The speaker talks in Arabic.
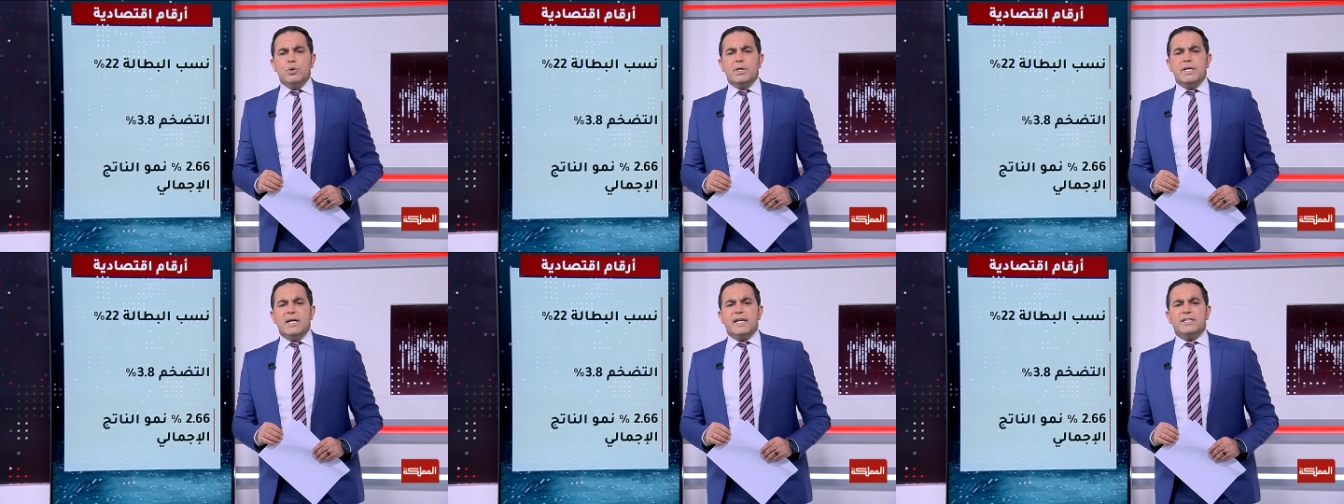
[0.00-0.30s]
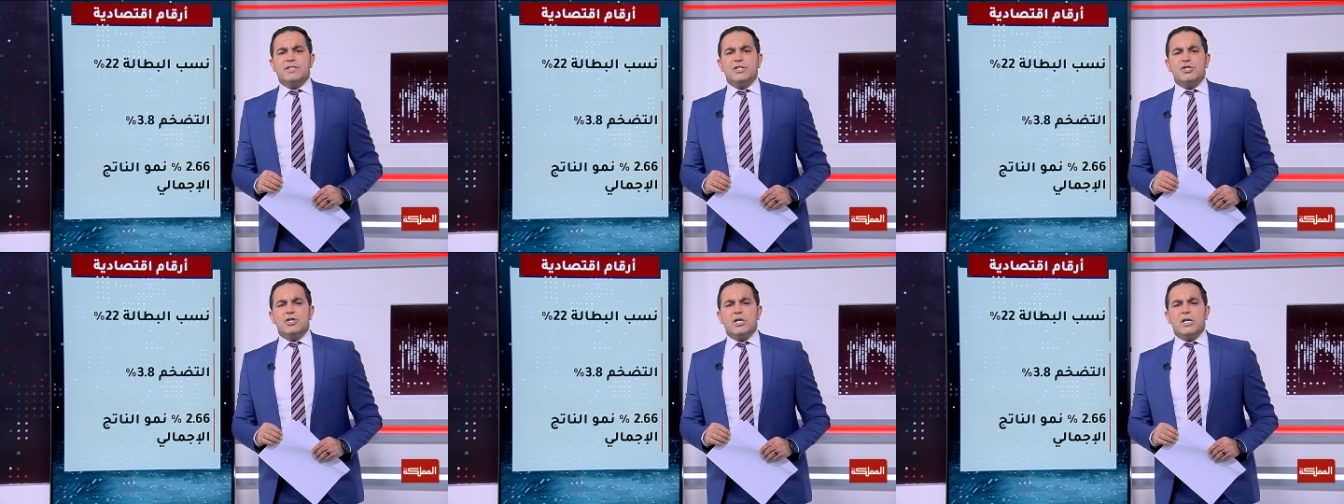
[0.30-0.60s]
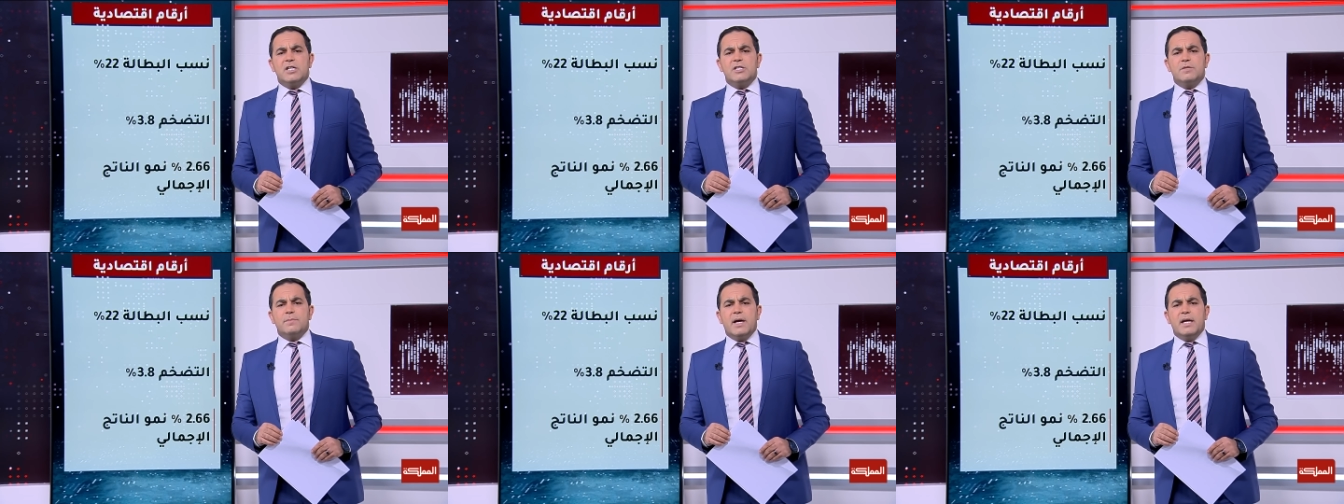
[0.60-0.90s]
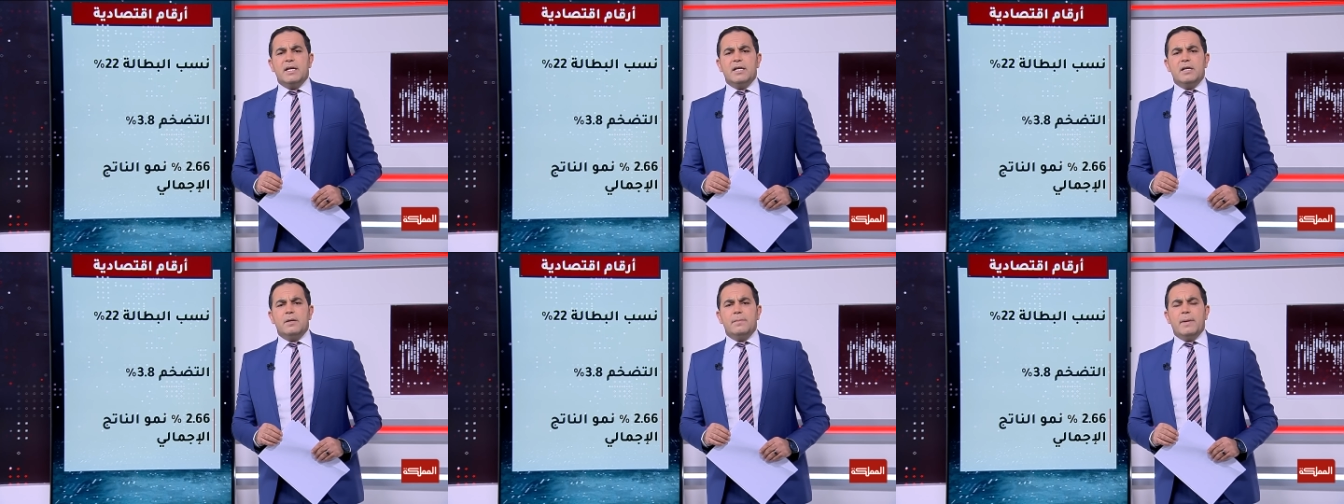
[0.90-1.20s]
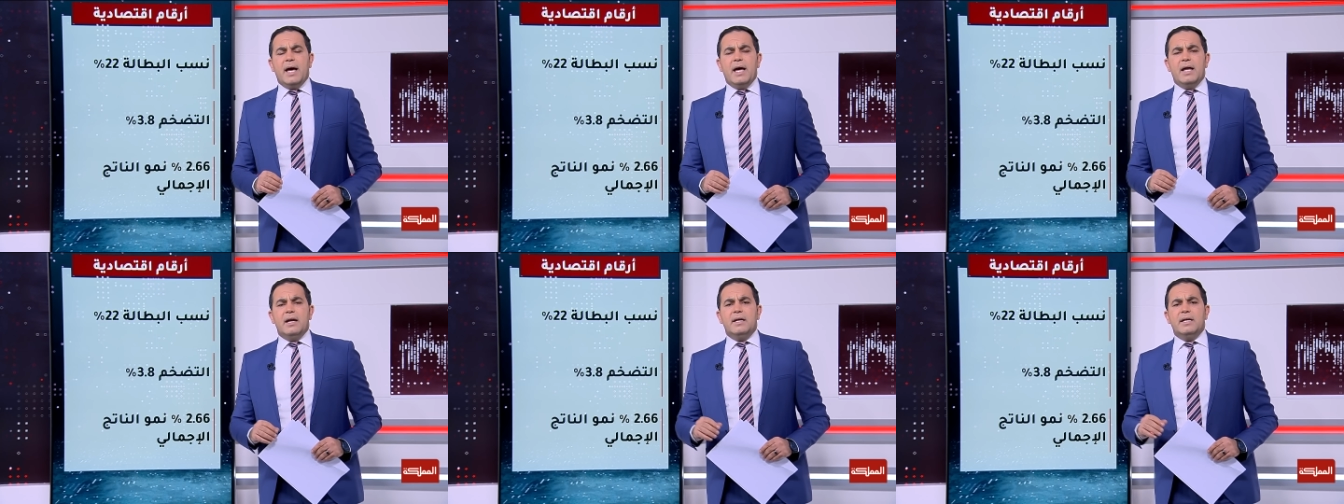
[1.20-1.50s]
الناتج الإجمالي
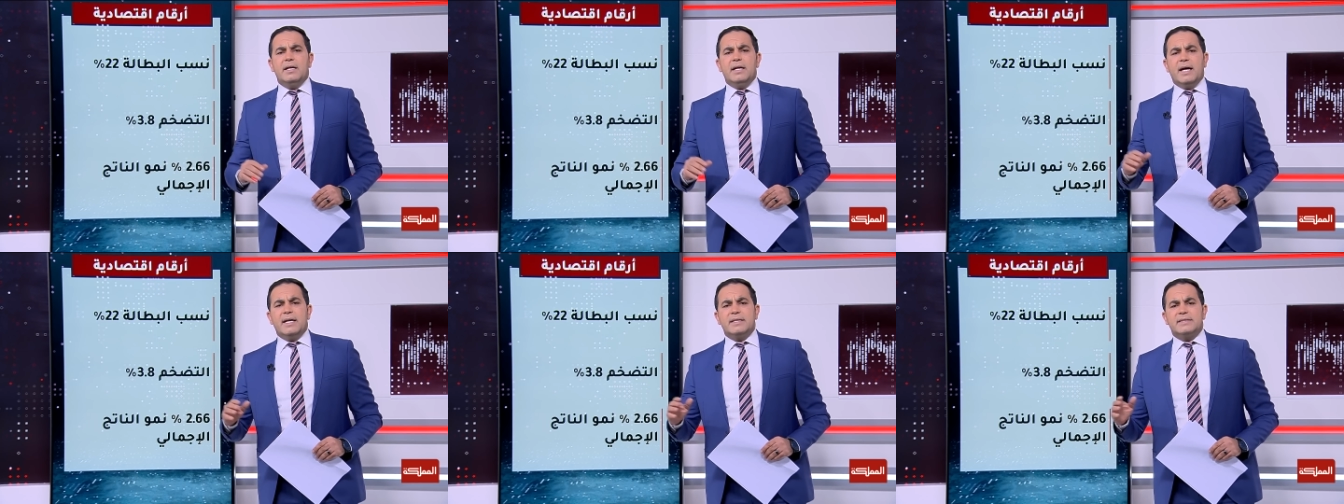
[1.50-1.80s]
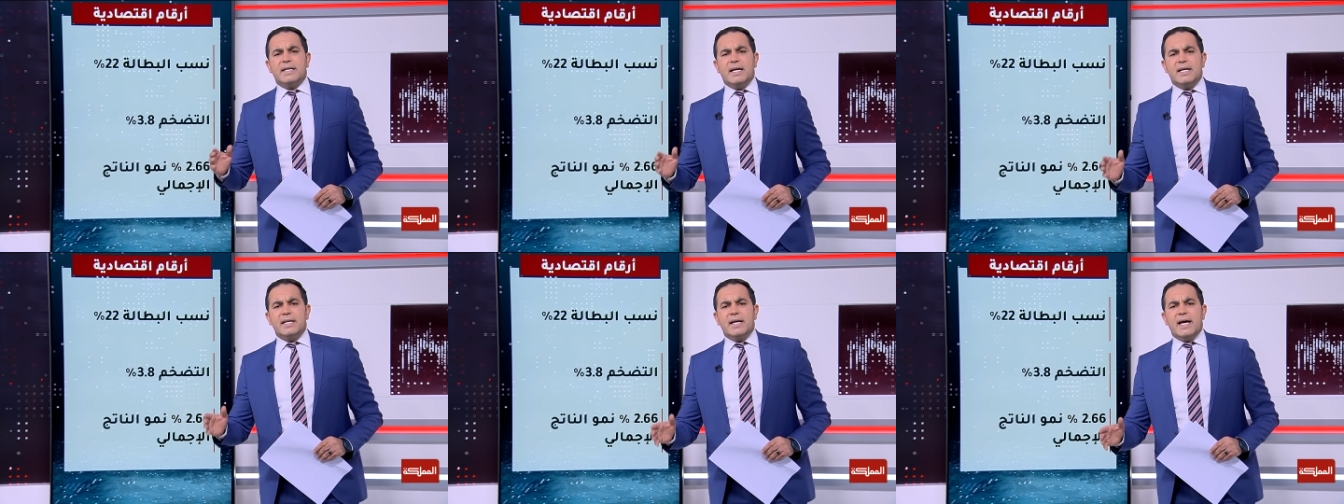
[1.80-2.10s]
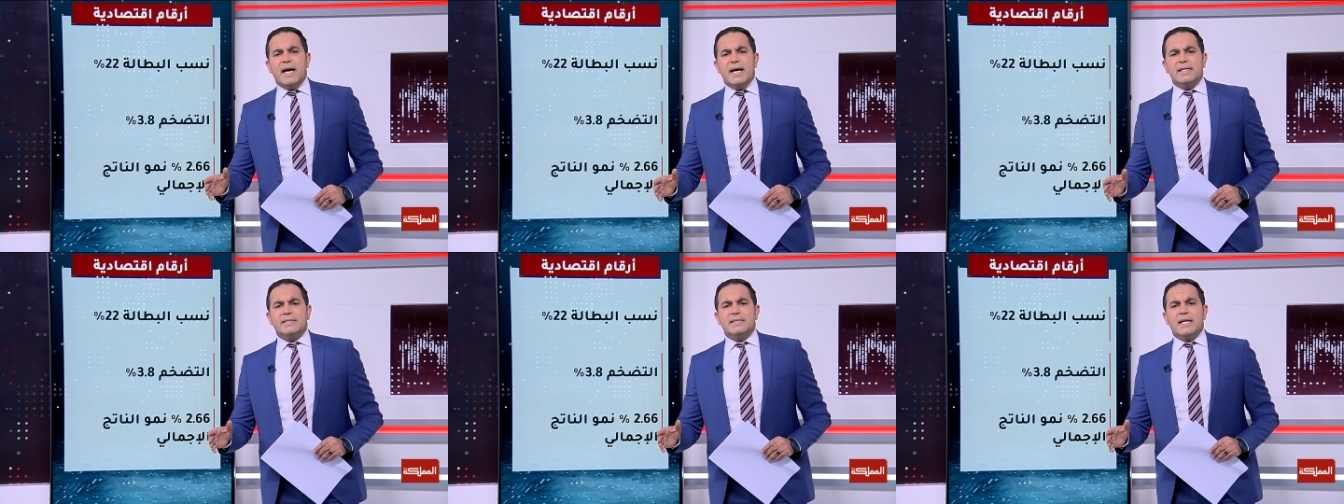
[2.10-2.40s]
المحلي حتى نهاية